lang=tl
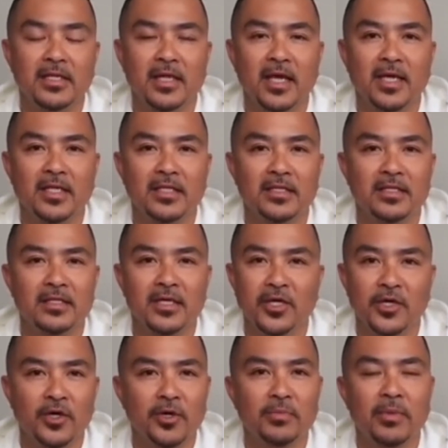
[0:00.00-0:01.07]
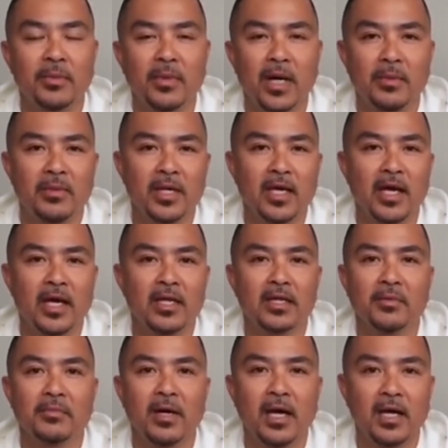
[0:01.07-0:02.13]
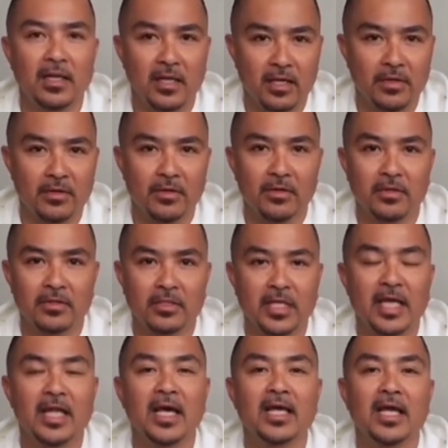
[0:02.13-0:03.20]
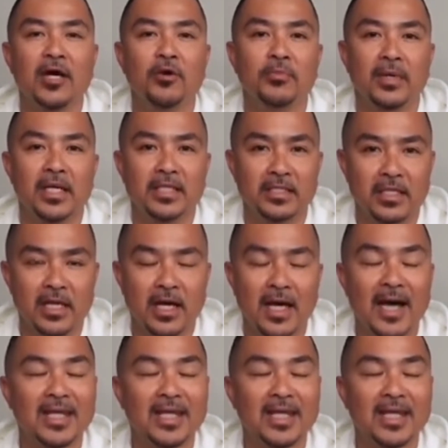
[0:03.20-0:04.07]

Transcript: Na hindi ko pababayaan ang mga anak ko dahil anak ko pa rin sila.